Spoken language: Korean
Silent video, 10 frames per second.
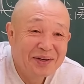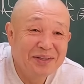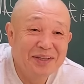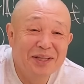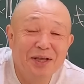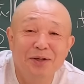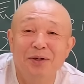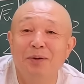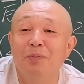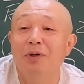근데
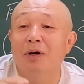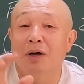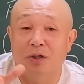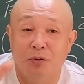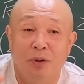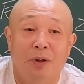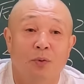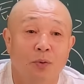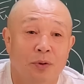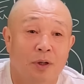내년에 뭔가 기회가
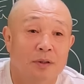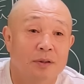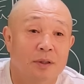오거나 하는